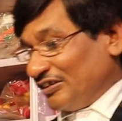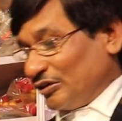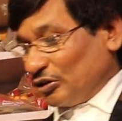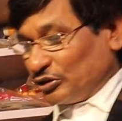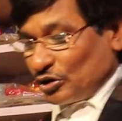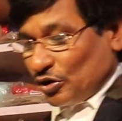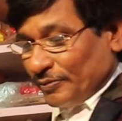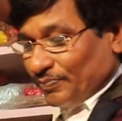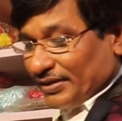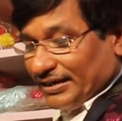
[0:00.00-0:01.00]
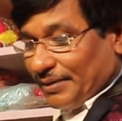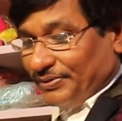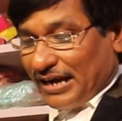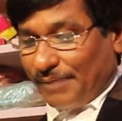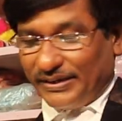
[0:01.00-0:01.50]
तो दोस्तों
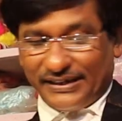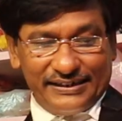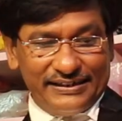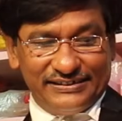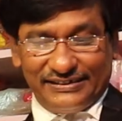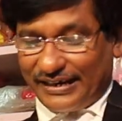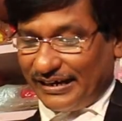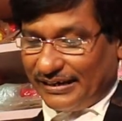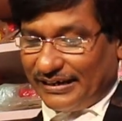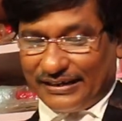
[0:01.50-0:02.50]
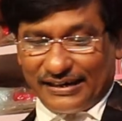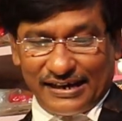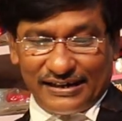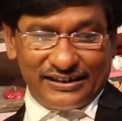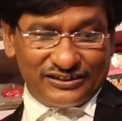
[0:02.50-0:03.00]
अभी आप देखें यहाँ का
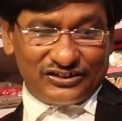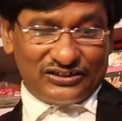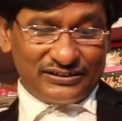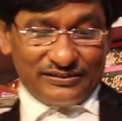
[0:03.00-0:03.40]
गिलास